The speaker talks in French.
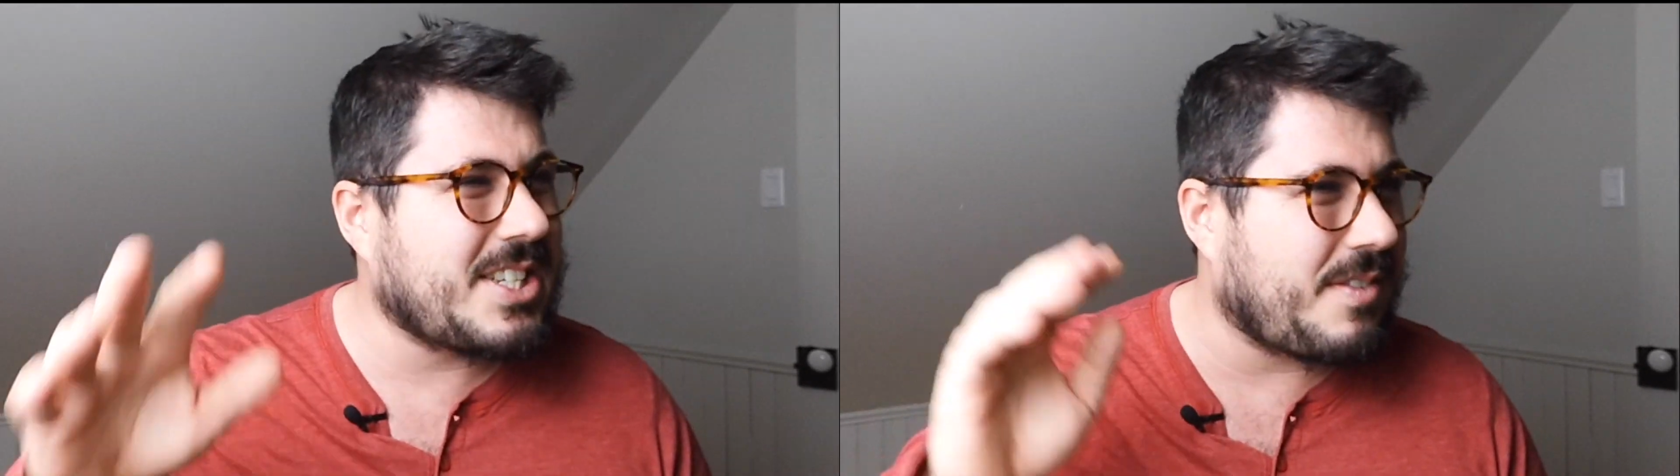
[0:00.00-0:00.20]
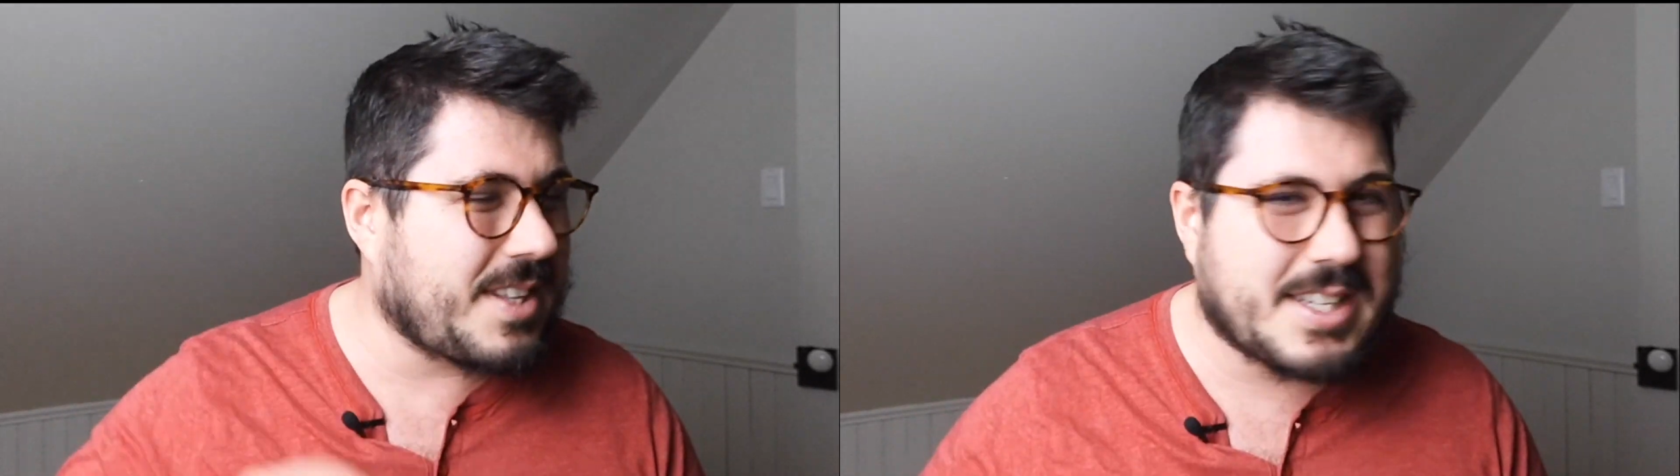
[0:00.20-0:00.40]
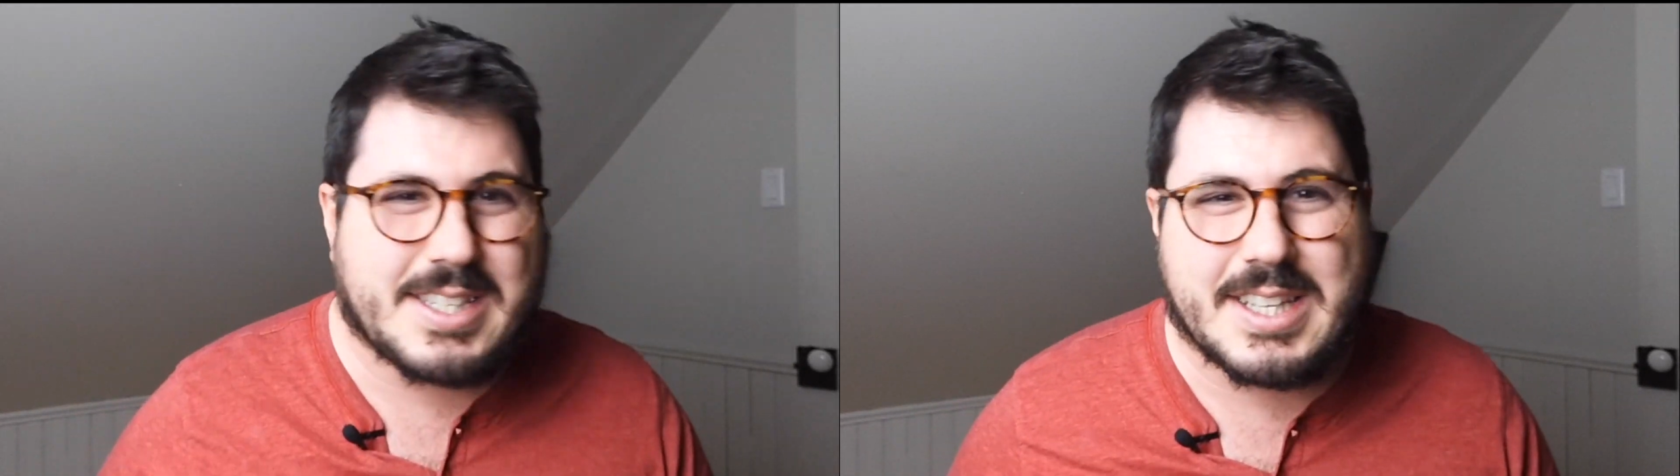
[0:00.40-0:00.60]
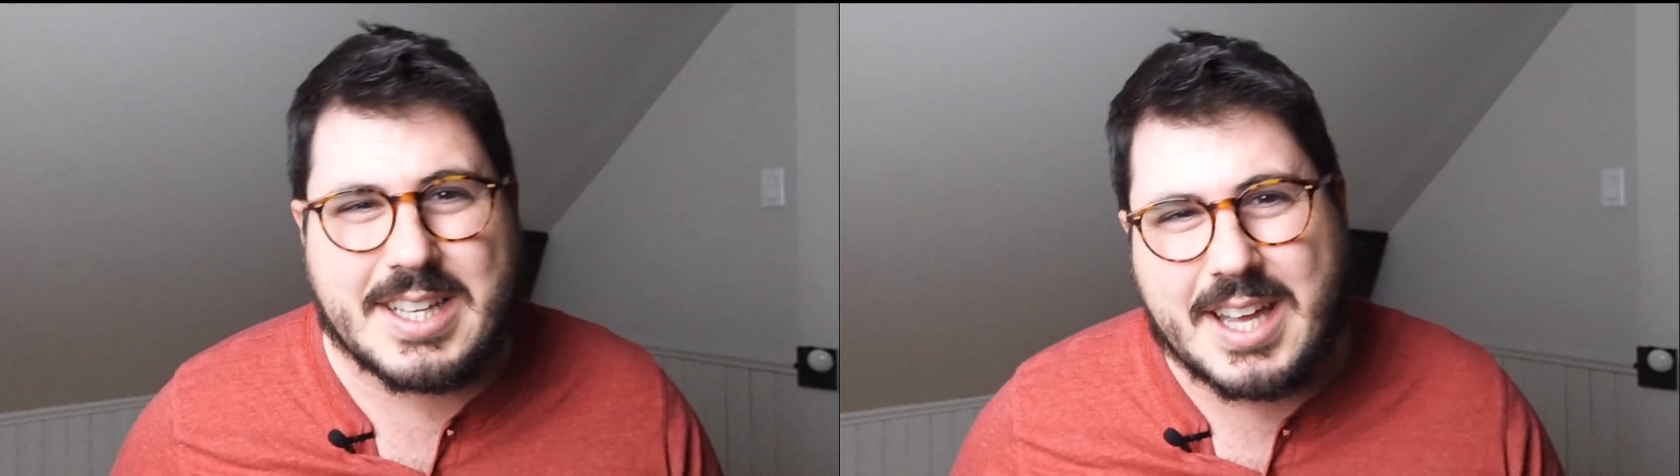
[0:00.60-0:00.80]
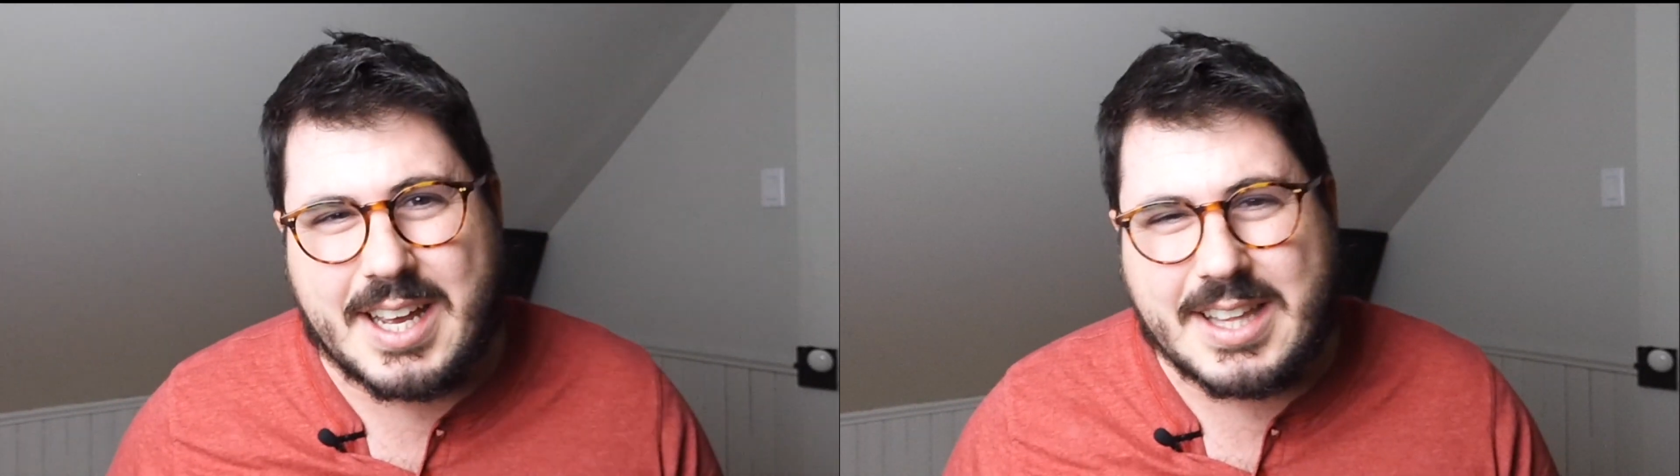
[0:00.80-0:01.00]
j'avais
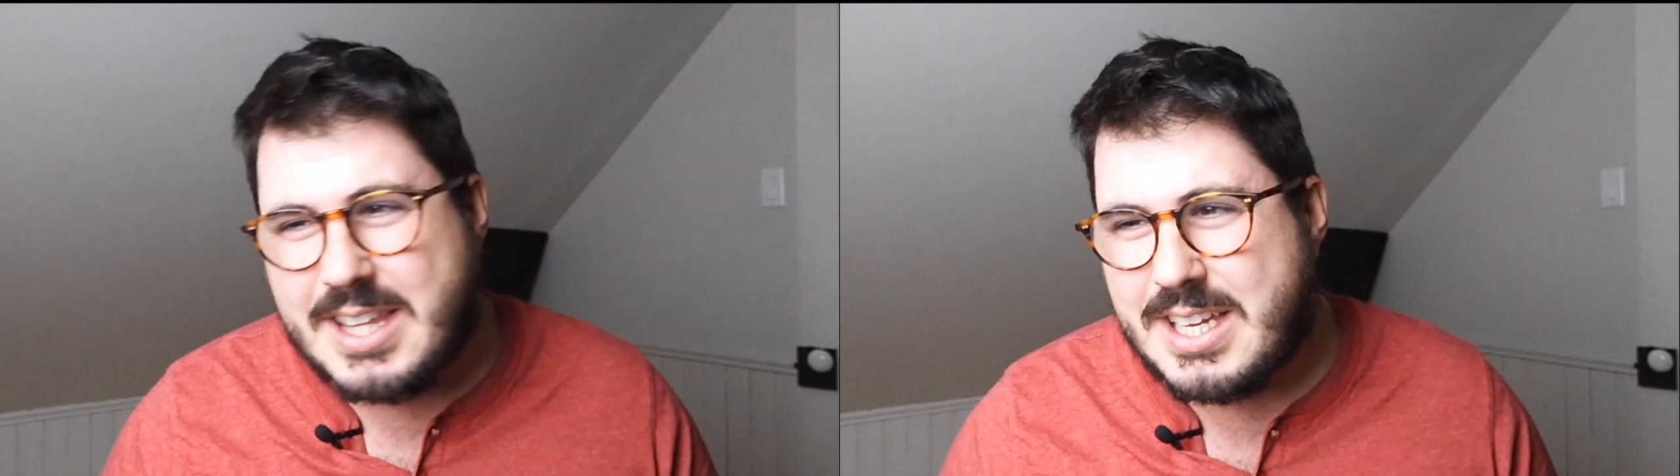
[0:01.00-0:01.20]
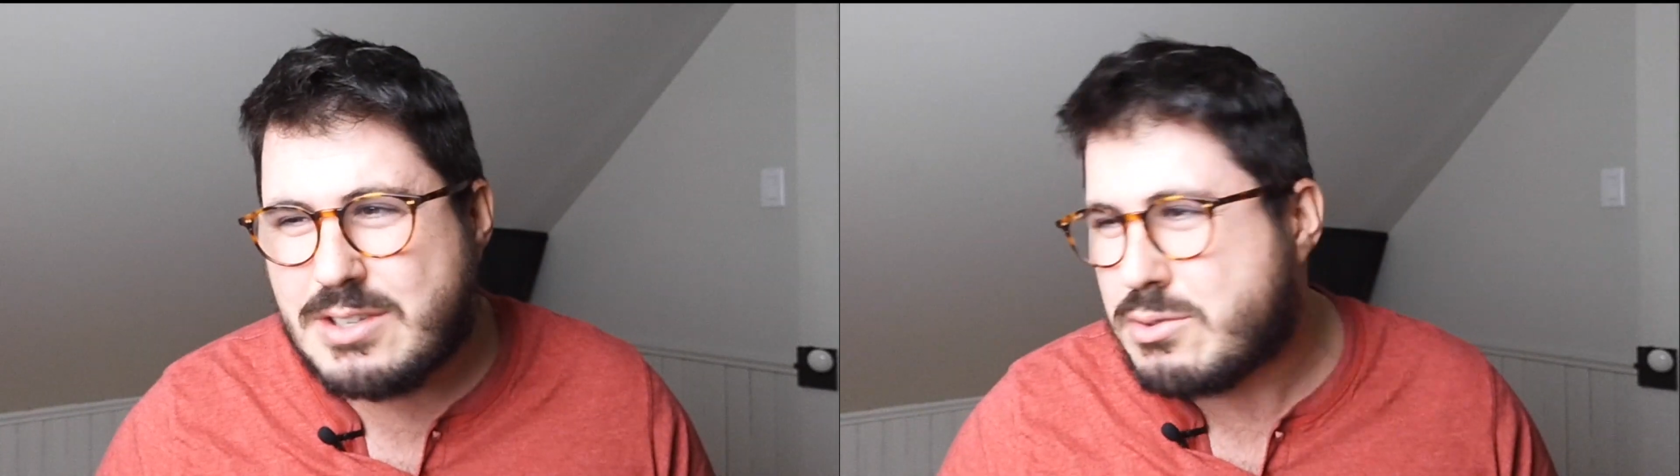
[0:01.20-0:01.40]
décidé d'arrêter,